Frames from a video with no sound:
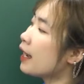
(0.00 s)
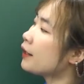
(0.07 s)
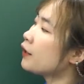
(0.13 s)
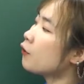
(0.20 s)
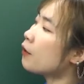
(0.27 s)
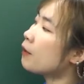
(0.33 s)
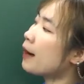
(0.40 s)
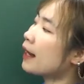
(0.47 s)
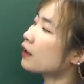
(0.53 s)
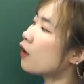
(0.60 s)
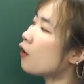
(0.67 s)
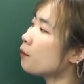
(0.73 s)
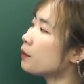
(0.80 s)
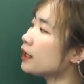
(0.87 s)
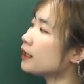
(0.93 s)
nếu mà bạn
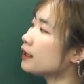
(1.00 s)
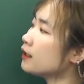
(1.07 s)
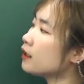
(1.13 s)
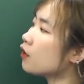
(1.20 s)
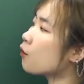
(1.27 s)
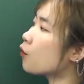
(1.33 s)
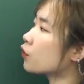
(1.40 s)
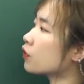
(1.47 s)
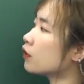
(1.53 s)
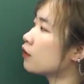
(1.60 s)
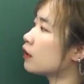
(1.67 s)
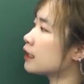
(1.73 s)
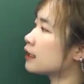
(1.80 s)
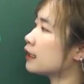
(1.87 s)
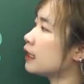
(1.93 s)
không biết nghĩa của một từ
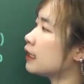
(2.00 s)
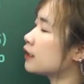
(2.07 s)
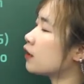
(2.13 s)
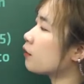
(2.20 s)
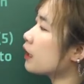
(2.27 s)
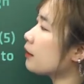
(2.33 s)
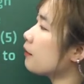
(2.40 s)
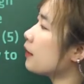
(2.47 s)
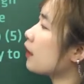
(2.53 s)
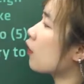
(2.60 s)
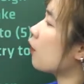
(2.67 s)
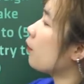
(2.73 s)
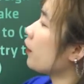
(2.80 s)
là gì trong đây mình có